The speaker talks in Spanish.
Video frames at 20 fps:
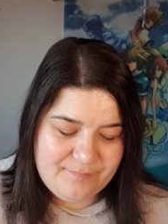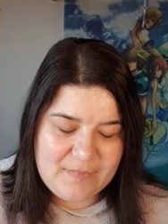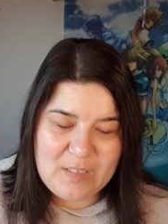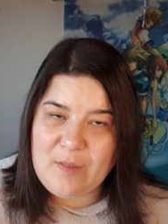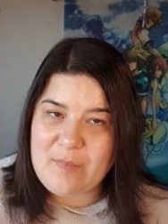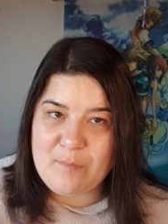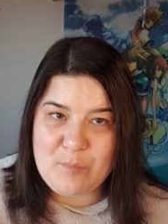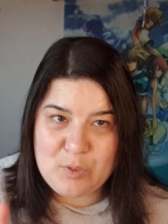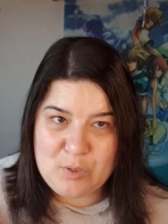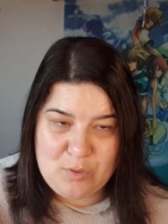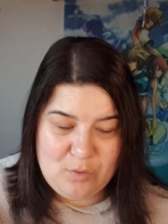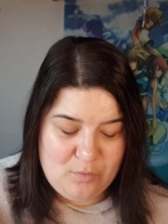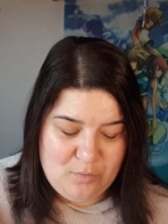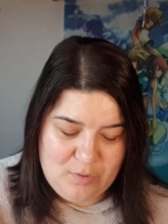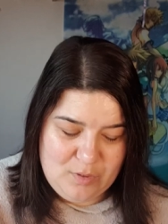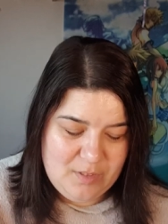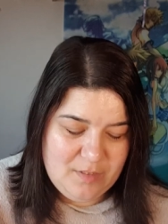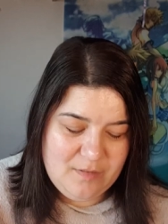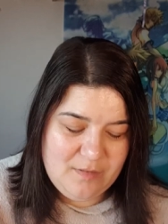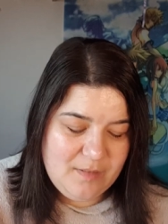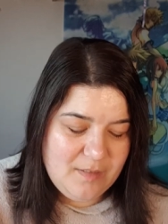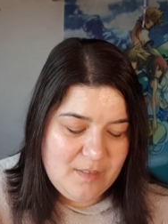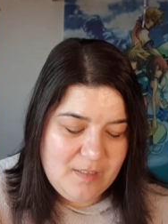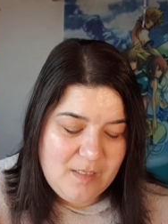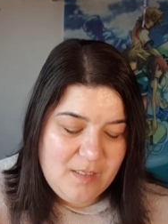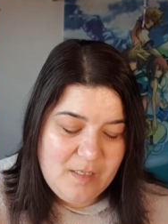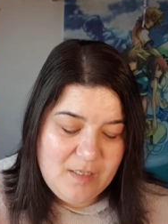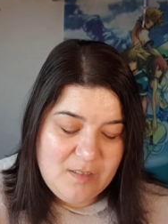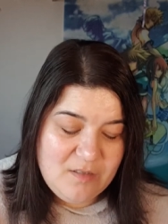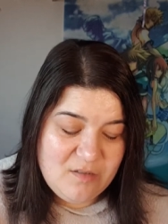Lo hacemos todos, ¿eh?
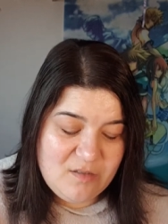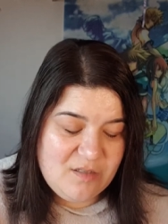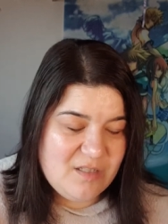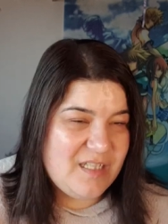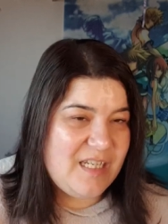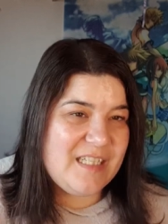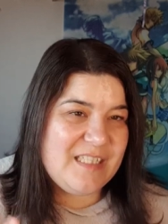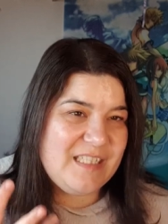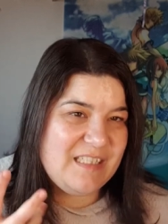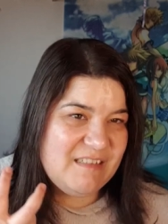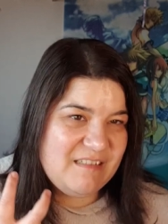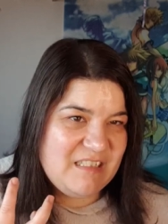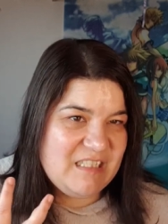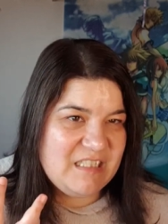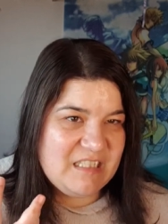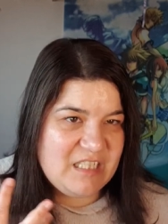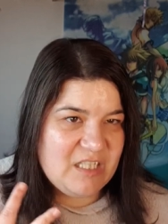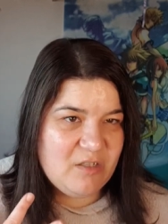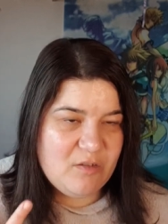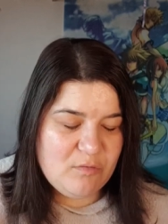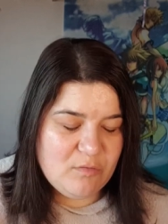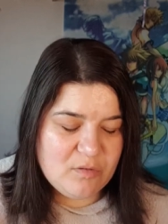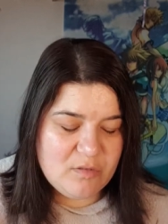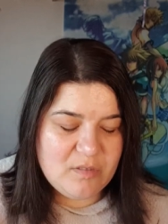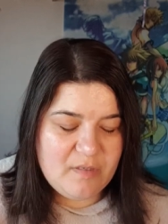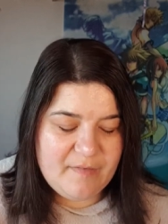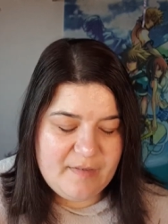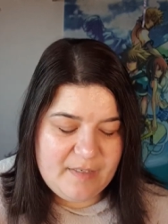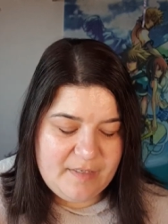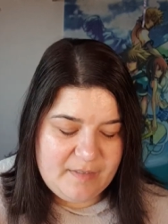Yo creo que ya es intrínseco de
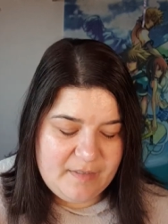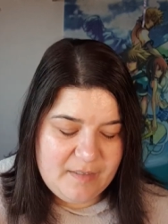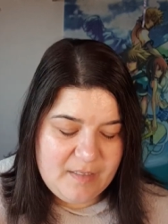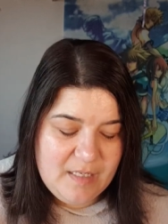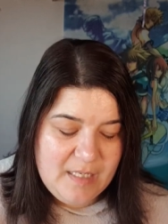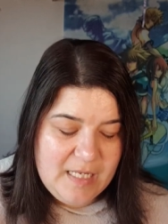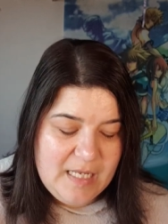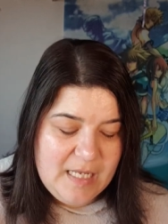nuestro ADN.